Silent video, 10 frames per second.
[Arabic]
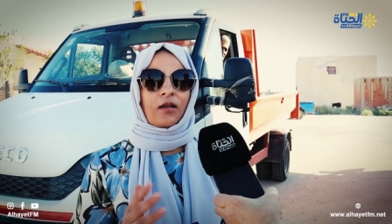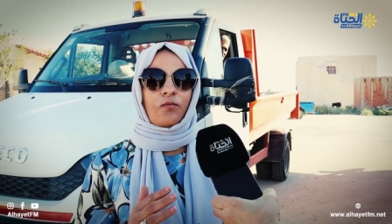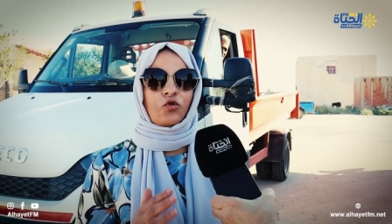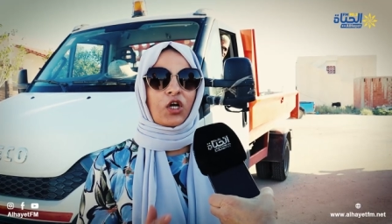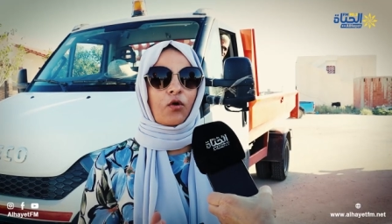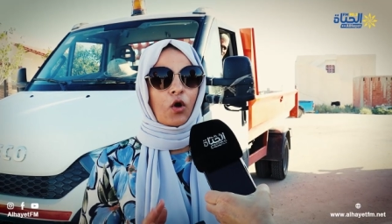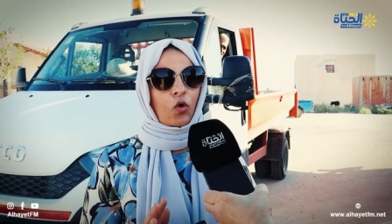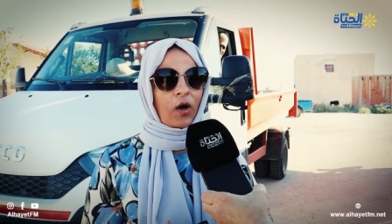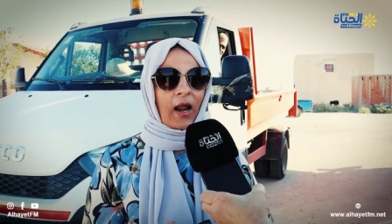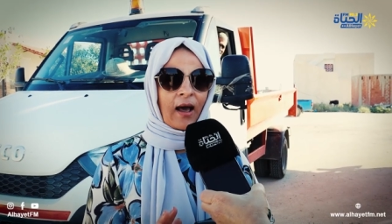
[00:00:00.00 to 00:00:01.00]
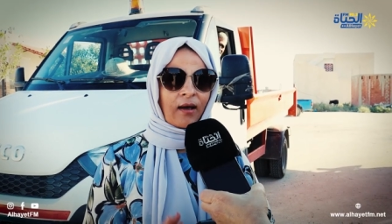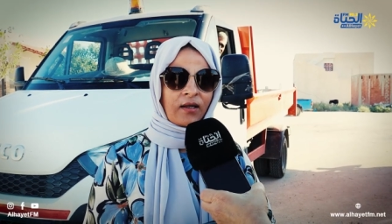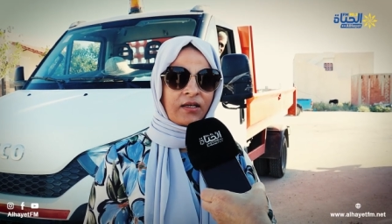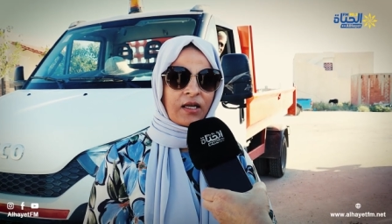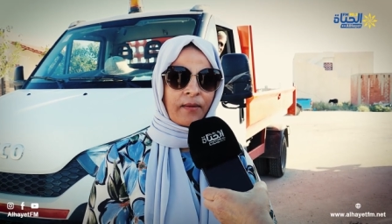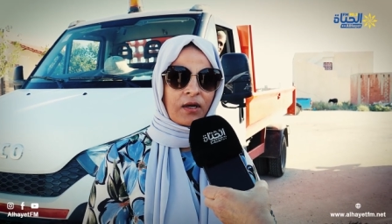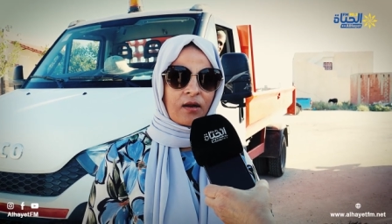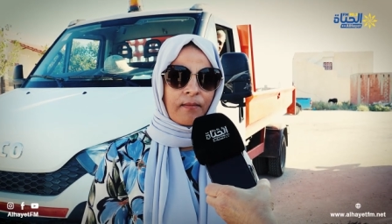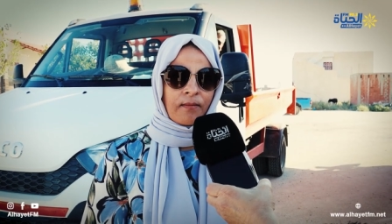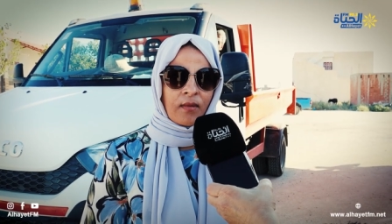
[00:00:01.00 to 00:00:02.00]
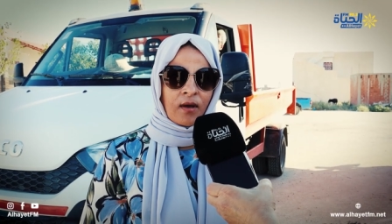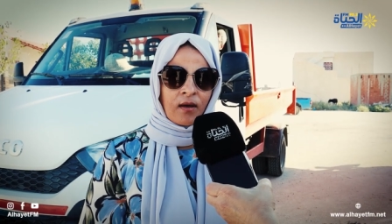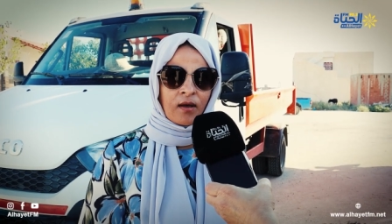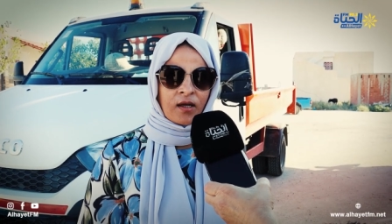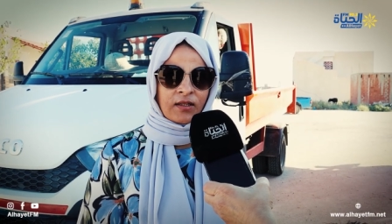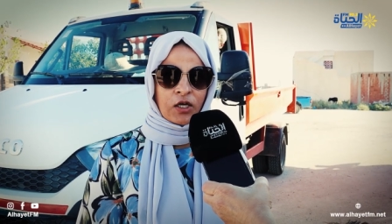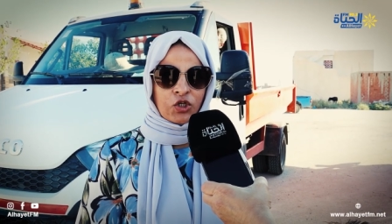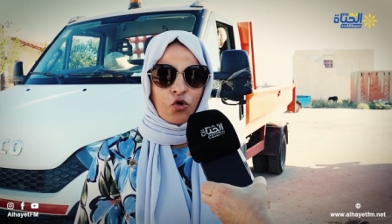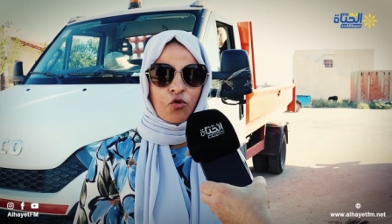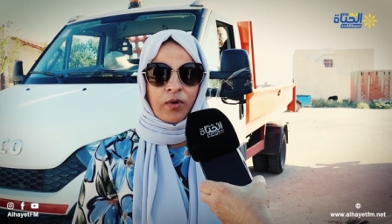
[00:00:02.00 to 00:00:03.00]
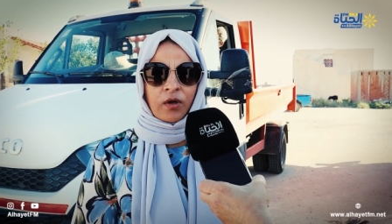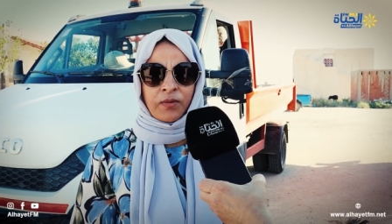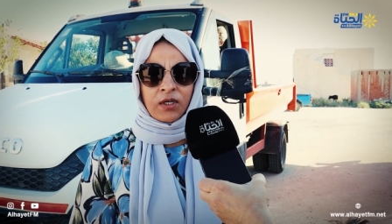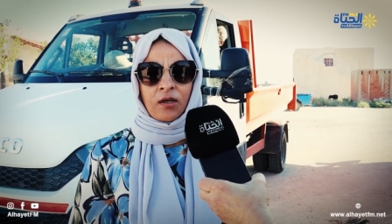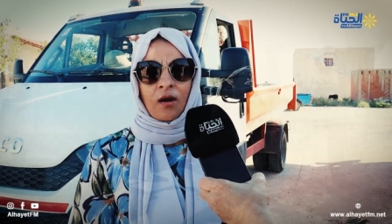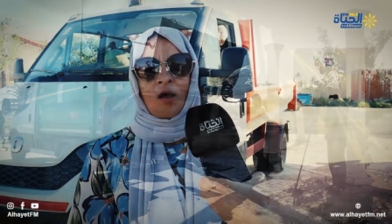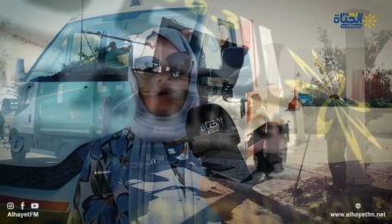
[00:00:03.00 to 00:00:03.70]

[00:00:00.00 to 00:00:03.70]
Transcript: المجاورة كل الحق لقينا منهم آه، تجاوب كبير